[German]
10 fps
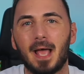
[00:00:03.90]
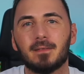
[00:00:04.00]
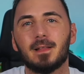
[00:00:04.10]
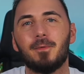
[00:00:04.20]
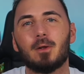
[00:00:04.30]
damit
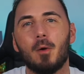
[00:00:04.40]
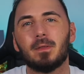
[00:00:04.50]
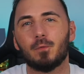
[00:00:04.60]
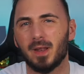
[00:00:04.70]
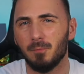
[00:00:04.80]
herzlich
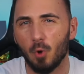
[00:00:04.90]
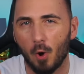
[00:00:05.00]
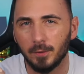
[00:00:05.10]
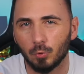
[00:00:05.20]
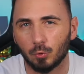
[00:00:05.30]
willkommen zu einem
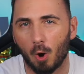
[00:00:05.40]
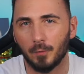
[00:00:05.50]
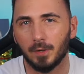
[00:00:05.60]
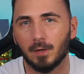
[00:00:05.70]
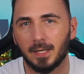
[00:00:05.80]
neuen
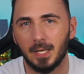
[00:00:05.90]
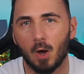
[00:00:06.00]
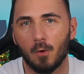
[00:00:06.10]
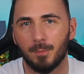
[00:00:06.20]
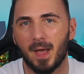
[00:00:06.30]
Tutorial
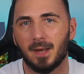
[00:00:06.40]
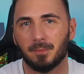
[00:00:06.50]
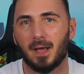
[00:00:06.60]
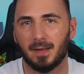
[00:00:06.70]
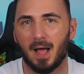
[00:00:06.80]
hier auf
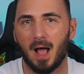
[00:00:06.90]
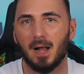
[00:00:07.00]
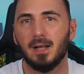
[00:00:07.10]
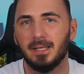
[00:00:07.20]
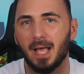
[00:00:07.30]
meinem
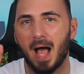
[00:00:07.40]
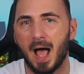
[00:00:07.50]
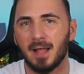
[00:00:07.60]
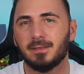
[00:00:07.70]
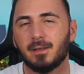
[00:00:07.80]
Kanal. Ihr
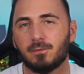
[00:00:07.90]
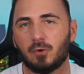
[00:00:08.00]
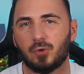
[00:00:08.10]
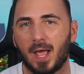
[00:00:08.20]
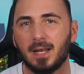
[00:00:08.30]
ahnt es
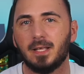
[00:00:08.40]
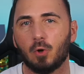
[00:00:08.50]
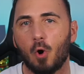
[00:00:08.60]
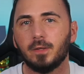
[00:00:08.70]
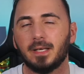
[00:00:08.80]

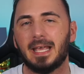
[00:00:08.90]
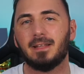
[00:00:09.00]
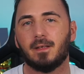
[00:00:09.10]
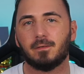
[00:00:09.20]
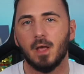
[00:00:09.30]
wahrscheinlich, heute
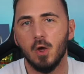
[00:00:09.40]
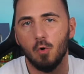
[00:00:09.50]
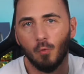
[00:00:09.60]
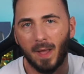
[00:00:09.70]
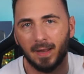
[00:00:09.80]
geht es
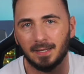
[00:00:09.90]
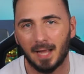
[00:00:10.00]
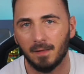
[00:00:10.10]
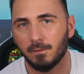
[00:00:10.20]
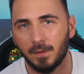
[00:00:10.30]
um ein
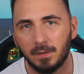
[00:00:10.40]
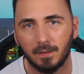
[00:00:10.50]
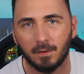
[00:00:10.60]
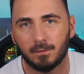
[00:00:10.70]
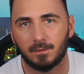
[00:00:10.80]
ganz
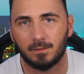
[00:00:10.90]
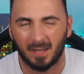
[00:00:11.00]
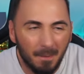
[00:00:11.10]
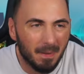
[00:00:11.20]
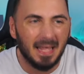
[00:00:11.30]
wichtiges
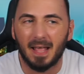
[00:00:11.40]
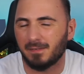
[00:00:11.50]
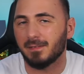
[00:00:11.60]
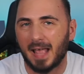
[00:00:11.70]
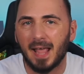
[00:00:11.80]
Dribbling.
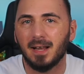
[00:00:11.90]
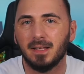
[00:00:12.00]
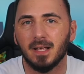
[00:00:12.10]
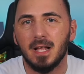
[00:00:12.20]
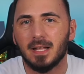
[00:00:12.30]
Es ist
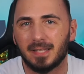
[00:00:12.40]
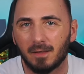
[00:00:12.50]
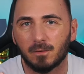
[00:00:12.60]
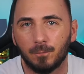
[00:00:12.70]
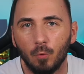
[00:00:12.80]
eigentlich
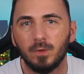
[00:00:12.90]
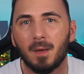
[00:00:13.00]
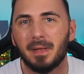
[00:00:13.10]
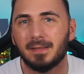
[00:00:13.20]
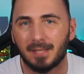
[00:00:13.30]
das
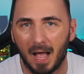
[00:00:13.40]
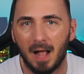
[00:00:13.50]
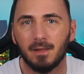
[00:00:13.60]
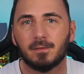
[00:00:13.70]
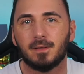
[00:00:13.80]

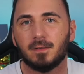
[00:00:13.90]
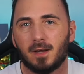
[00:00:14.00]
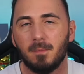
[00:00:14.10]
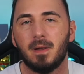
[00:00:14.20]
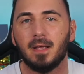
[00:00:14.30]
fundamentalste
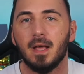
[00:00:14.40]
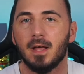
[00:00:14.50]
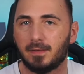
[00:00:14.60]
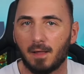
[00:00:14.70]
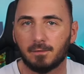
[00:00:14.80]
Dribbling,
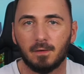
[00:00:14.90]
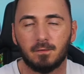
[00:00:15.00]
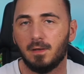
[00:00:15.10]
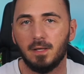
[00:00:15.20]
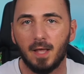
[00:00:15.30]
das
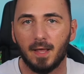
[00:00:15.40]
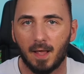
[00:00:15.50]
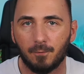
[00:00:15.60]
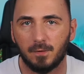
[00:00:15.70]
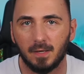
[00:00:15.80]
es in
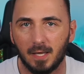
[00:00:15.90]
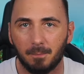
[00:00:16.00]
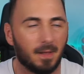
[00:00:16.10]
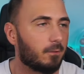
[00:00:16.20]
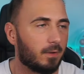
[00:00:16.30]
EAFC
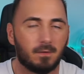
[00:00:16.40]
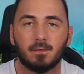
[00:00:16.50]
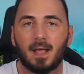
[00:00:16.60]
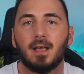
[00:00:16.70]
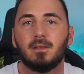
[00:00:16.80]
gibt. Also
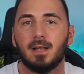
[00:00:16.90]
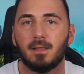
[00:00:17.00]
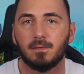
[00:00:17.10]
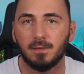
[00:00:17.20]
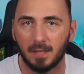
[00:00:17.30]
das es eigentlich die
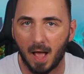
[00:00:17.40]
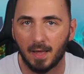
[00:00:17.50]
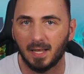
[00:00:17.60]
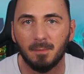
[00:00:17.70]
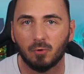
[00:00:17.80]
letzten
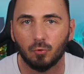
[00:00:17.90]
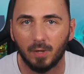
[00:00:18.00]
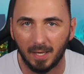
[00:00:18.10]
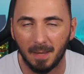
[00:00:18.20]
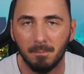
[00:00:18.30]
Jahre immer
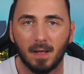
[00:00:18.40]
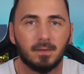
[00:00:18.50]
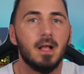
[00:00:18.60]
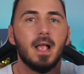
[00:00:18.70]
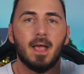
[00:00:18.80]
schon gegeben
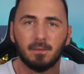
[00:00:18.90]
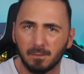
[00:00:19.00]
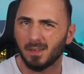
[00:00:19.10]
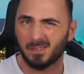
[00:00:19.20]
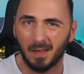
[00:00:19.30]
hat. Es
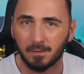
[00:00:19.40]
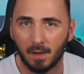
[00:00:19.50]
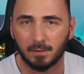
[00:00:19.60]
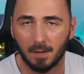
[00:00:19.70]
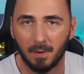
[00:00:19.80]
ist das
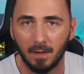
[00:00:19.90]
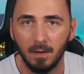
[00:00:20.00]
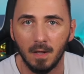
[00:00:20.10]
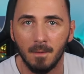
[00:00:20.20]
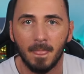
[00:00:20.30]

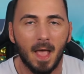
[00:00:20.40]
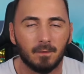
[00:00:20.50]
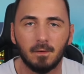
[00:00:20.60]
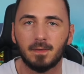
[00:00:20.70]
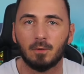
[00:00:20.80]
Zickzack-Dribbling,
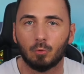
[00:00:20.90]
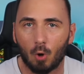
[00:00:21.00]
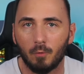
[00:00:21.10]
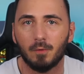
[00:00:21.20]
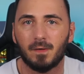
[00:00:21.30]
es ist ein
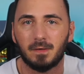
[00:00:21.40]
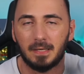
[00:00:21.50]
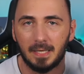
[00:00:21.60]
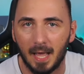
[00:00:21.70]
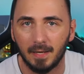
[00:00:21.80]
Tutorial, was
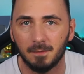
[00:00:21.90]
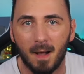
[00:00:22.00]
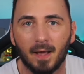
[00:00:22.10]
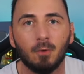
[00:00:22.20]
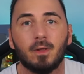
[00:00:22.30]
ich jährlich
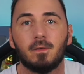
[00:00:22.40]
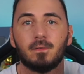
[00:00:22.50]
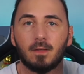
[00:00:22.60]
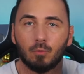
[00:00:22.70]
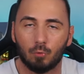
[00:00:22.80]
mache und es
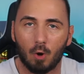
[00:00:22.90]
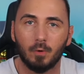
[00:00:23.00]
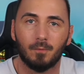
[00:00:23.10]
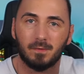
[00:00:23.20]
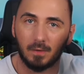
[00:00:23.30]
ist ein
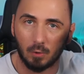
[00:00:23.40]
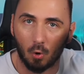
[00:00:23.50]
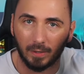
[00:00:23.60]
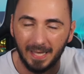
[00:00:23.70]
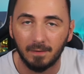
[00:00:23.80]
Tutorial, was
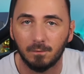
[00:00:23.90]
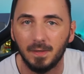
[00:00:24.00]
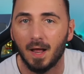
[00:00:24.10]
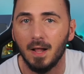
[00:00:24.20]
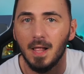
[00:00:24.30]
ich auch jetzt
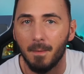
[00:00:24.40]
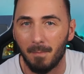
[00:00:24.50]
wieder